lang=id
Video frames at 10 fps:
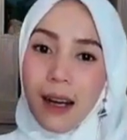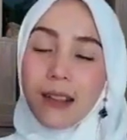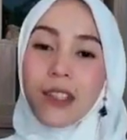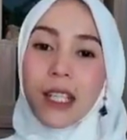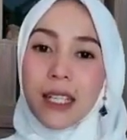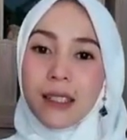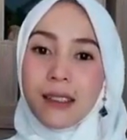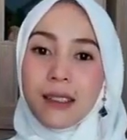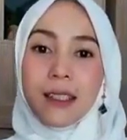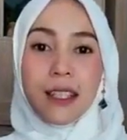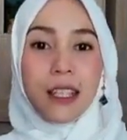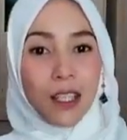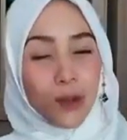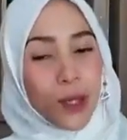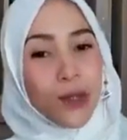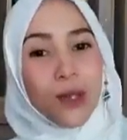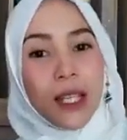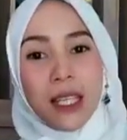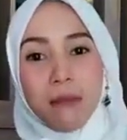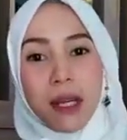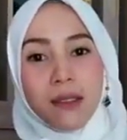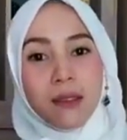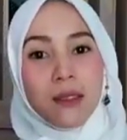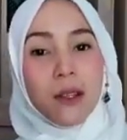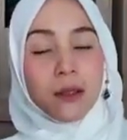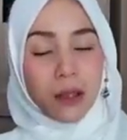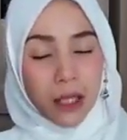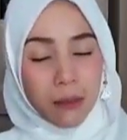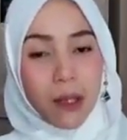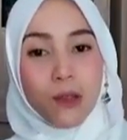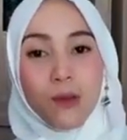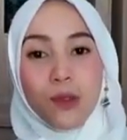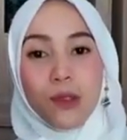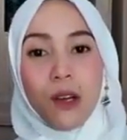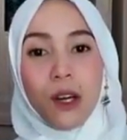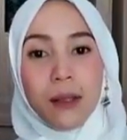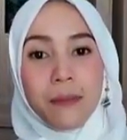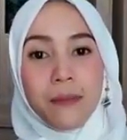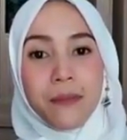Hadirin ikhwatul iman rahimakumullah.